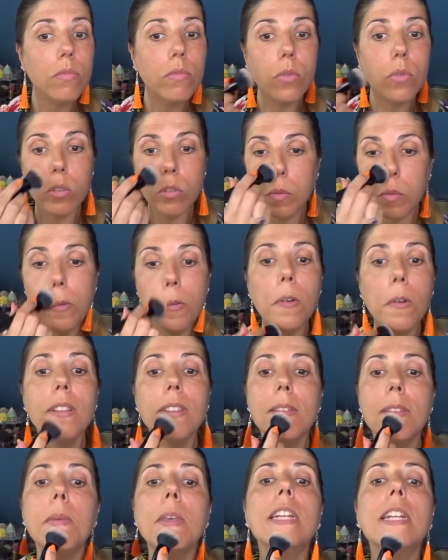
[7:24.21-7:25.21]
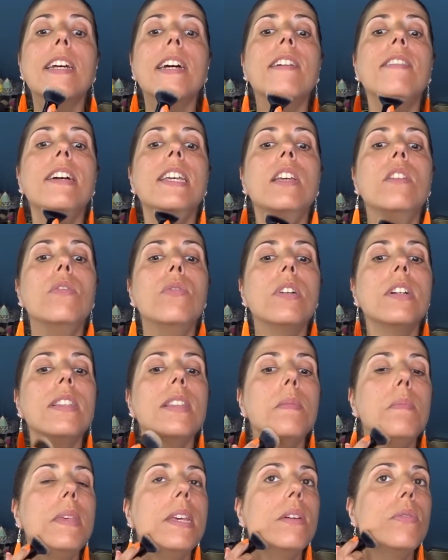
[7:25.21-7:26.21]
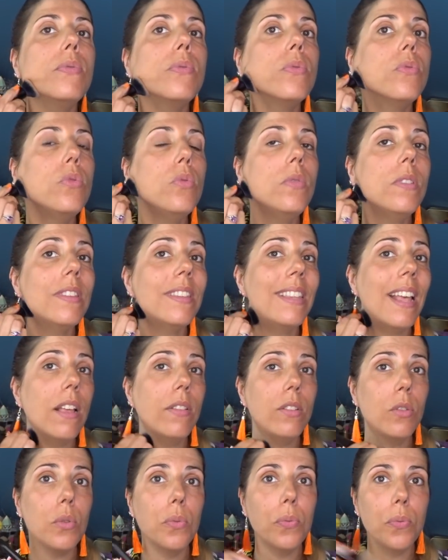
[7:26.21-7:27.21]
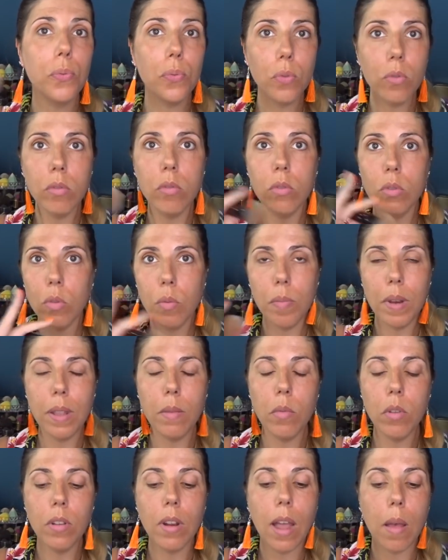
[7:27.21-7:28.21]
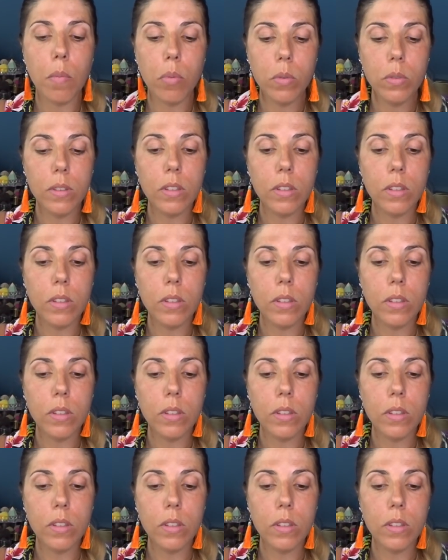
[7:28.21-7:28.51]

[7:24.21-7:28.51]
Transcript: franchement, une fois que c'est bien travaillé, une fois que c'est bien fondu, ça se fond complètement dans la peau.